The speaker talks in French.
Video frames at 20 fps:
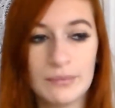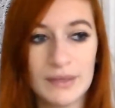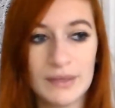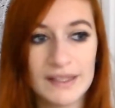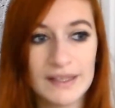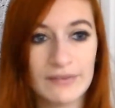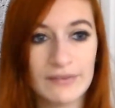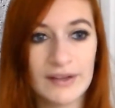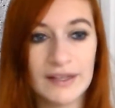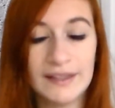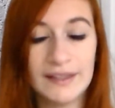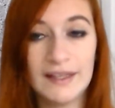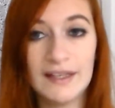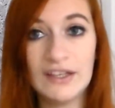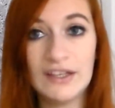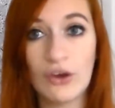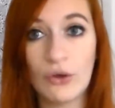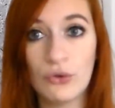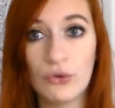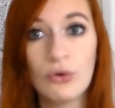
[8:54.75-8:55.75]
mais c'est vrai
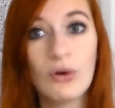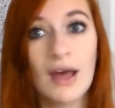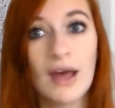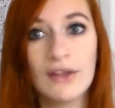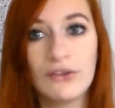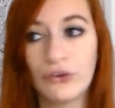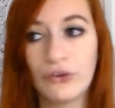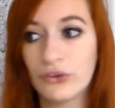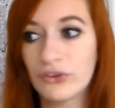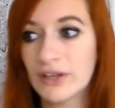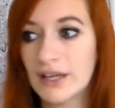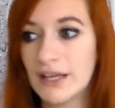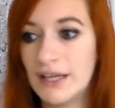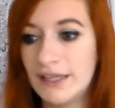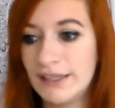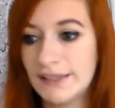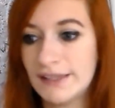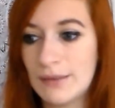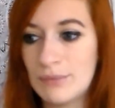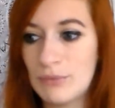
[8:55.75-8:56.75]
qu'il y en aura d'autres
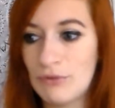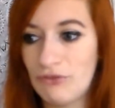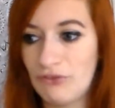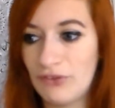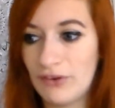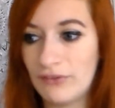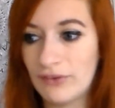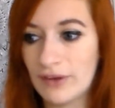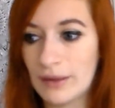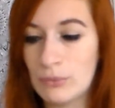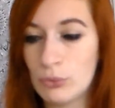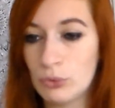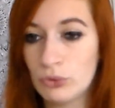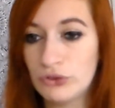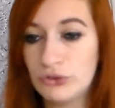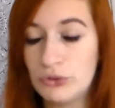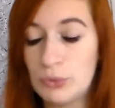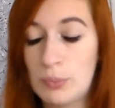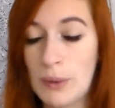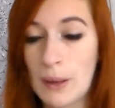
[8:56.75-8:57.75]
et ça me fait vraiment
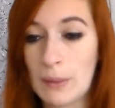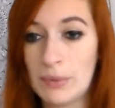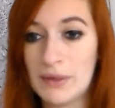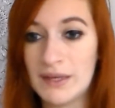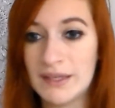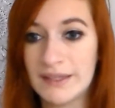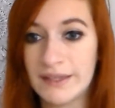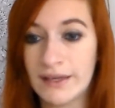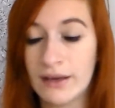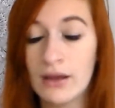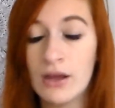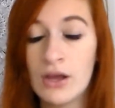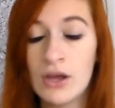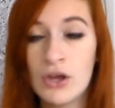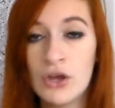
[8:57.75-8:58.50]
super plaisir.